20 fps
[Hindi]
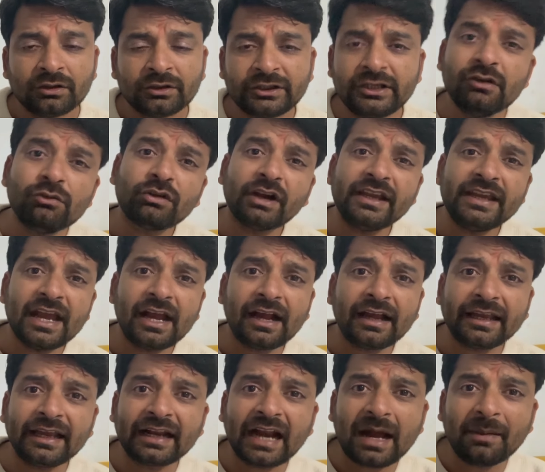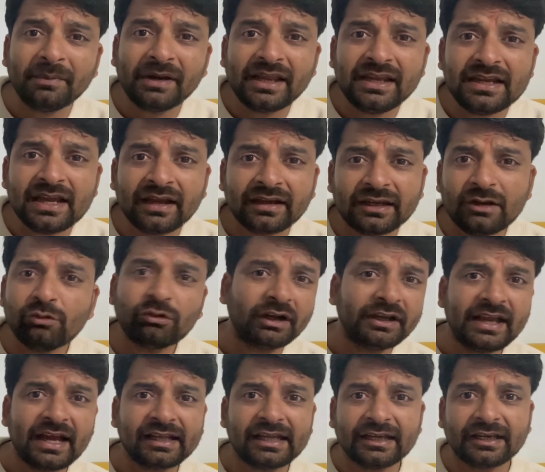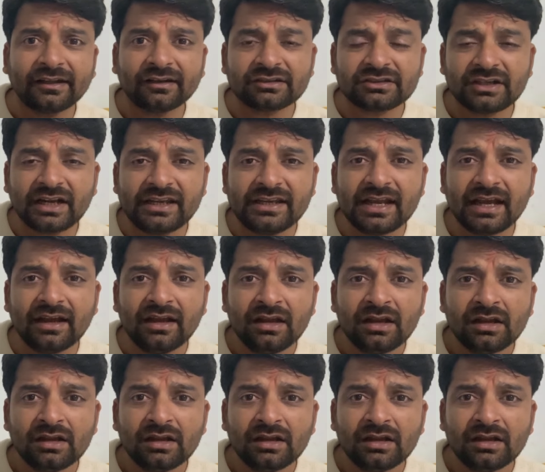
क्यों कहिएगा कि राम नहीं है क्यों कहिएगा कि कृष्ण नहीं है